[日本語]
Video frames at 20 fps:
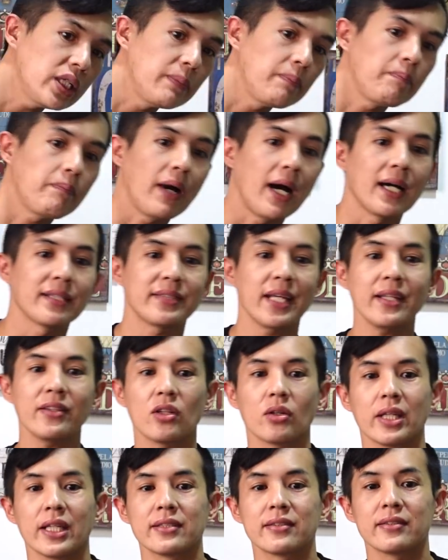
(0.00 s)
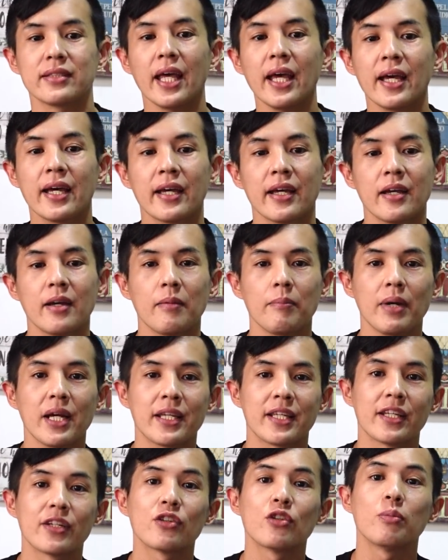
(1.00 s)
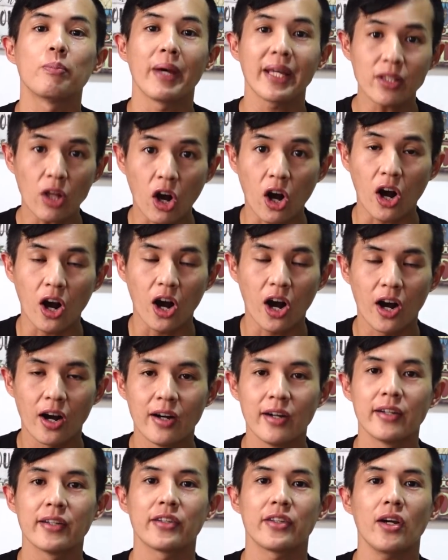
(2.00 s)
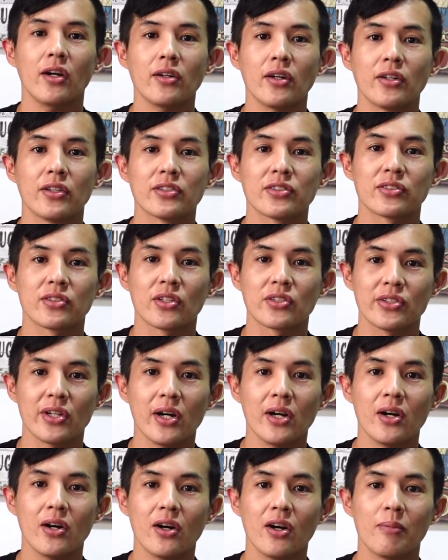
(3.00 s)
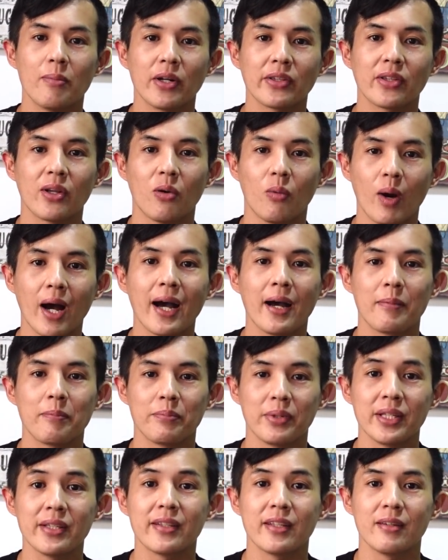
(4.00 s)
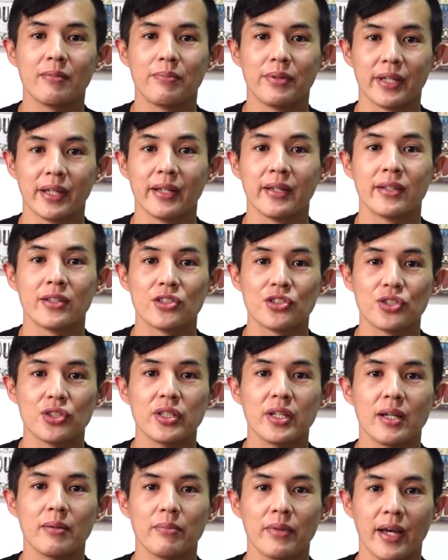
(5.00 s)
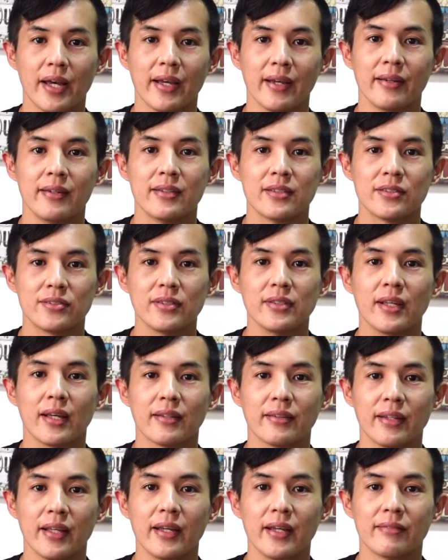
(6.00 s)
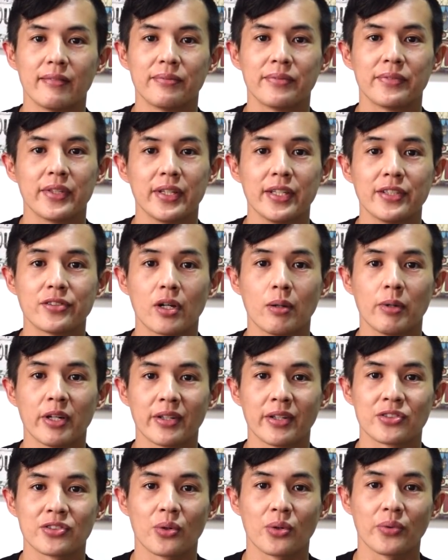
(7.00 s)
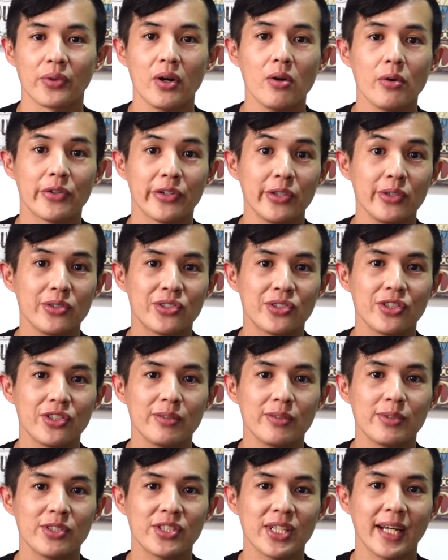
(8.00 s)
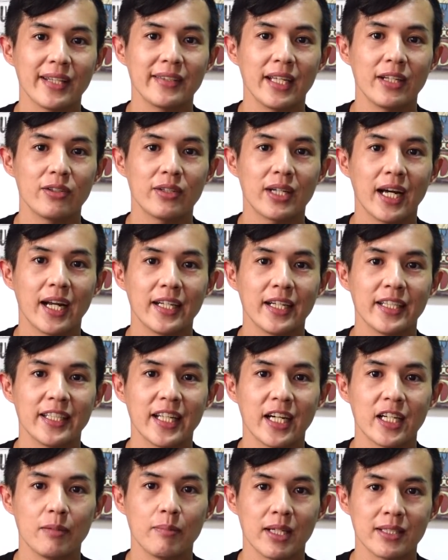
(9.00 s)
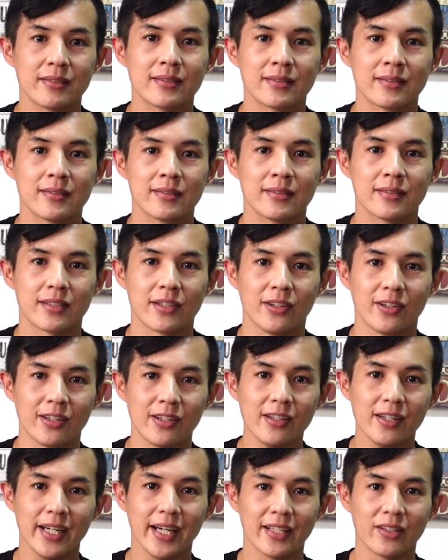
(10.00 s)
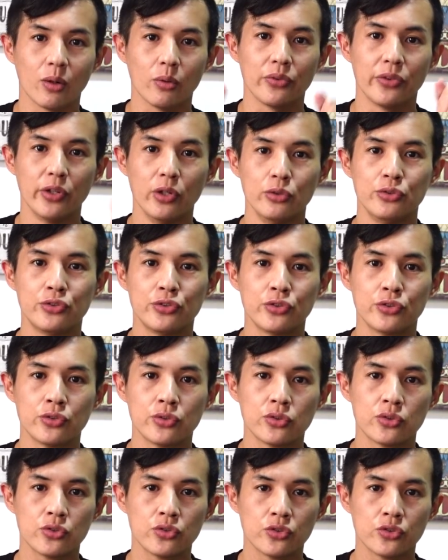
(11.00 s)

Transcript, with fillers: ちパーセント ですね。まあ、低めと。今日のニュースの情報元は、ピーティーブイ、ジーエムエー、シーエヌエン、イスコマリのショーの ユーチューブ チャンネルからになります。今日のエドニュース。